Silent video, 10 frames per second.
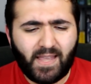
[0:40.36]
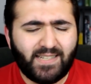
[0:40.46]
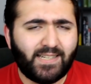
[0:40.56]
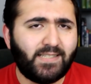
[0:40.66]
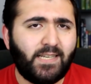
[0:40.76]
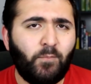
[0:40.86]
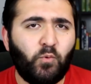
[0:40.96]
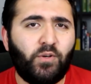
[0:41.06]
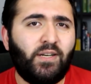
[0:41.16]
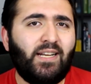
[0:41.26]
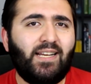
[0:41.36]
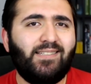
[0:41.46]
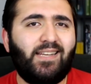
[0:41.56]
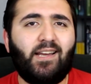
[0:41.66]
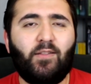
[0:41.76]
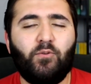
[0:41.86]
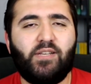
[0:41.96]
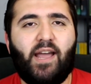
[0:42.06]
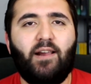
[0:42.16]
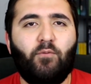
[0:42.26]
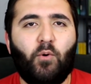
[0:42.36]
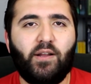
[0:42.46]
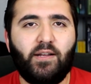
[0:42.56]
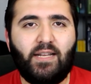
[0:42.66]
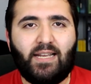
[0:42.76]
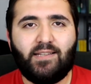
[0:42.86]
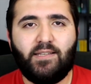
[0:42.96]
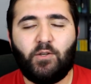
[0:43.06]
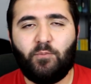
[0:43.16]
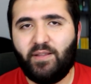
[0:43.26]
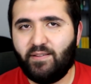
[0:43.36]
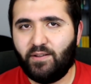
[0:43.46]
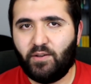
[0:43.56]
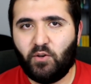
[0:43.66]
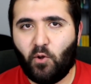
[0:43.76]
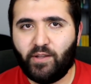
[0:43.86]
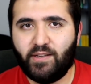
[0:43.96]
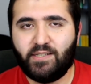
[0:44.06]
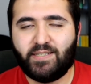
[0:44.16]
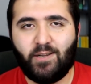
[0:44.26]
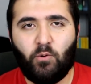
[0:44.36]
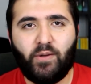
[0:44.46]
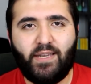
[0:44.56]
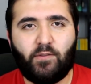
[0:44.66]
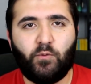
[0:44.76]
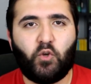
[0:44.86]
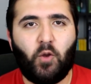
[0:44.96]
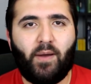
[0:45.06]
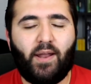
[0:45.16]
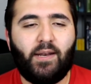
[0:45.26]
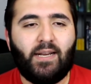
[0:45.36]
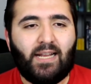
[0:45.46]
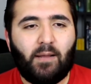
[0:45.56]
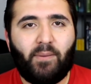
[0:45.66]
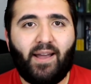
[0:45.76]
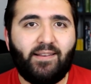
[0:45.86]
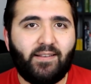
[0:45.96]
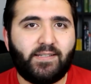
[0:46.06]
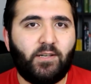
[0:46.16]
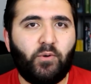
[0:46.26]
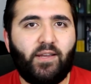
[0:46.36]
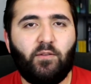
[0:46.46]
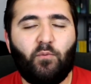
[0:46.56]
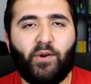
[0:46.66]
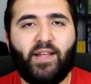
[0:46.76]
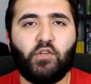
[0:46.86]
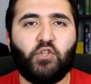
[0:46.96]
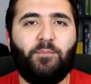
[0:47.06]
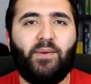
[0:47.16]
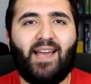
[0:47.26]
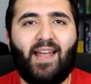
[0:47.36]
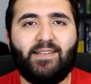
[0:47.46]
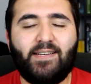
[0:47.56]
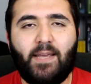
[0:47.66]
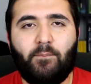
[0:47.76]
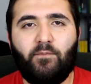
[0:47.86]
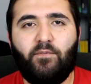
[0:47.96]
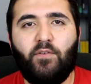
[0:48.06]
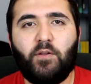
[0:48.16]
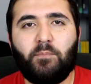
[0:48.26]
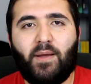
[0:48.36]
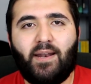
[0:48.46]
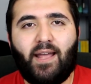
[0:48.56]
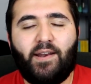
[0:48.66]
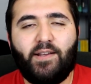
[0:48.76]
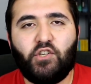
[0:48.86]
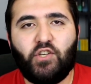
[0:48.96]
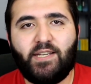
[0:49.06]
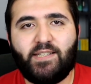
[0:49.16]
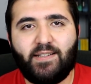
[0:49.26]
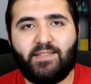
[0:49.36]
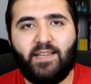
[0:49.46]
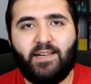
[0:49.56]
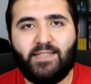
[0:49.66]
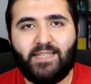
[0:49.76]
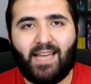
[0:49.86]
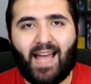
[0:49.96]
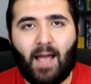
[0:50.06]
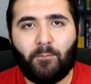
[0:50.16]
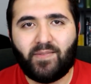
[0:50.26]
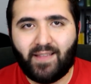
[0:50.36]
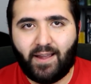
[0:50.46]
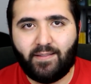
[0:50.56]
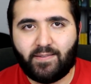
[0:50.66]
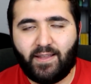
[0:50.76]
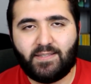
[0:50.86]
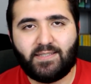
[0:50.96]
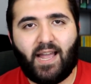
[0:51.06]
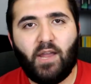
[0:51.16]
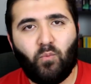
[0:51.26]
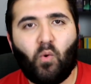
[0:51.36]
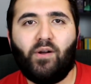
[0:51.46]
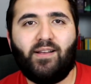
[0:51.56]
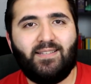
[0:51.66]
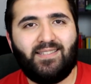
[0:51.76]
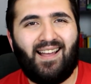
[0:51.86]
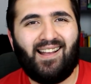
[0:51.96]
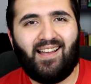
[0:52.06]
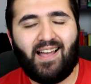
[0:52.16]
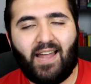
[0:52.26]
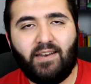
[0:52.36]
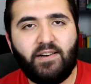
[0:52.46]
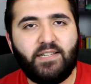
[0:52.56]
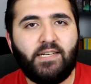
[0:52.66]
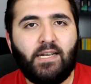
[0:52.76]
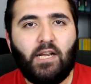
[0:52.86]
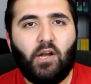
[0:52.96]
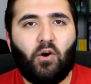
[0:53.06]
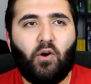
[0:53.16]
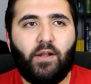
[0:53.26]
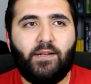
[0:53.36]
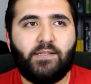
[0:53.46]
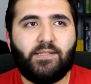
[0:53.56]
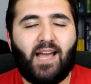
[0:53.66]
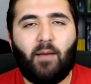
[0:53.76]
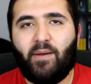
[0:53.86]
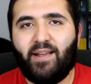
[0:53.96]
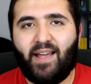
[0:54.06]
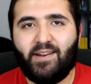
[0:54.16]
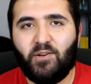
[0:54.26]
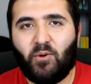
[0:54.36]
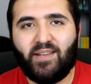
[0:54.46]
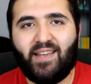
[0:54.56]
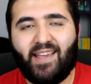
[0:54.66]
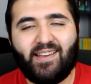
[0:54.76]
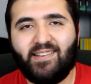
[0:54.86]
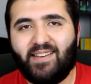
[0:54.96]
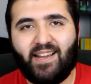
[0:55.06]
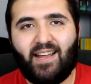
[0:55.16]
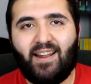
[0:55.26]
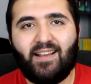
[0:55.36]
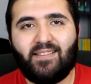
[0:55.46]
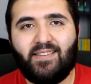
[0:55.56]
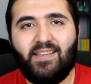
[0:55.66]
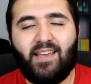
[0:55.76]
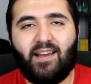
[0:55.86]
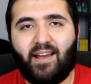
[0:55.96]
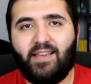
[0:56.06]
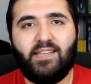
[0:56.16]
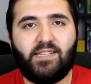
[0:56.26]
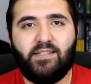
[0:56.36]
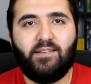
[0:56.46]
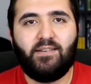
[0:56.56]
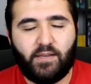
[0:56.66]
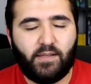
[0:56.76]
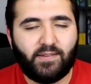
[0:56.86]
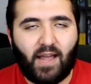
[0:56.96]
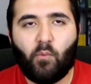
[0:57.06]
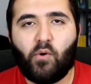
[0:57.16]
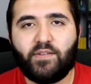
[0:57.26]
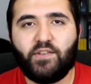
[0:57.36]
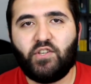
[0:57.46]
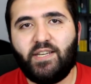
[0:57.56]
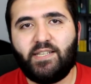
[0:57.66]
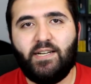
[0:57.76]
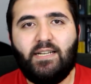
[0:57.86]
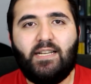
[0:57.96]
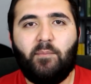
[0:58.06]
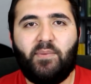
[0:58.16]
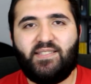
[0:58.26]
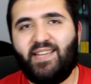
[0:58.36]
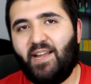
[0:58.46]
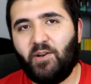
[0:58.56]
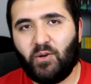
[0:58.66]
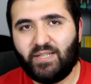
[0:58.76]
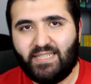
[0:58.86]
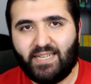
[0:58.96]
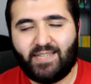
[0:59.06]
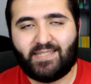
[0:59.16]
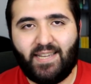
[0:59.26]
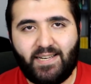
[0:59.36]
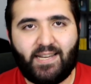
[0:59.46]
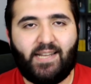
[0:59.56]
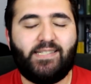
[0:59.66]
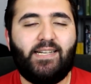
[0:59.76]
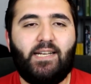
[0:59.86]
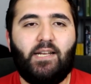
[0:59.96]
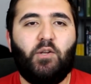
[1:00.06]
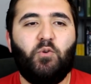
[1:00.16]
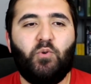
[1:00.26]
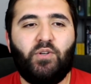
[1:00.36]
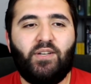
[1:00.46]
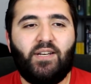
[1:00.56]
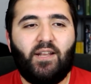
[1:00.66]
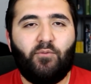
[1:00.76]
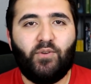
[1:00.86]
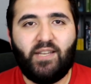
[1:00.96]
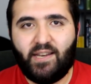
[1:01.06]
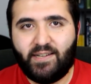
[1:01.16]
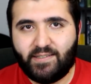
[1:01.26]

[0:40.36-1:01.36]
dass ihm nun die Ehre zuteil wurde, sich um diese neue Trilogie zu kümmern. Bei dieser Trilogie, so wurde jetzt schon bekannt gegeben, wird man eine Geschichte erzählen, die abseits der Skywalker-Saga handelt und dabei eine neue Ecke der Galaxie erreichen, die die Star Wars-Geschichte bisher noch nie erzählt hat. Nun für diejenigen,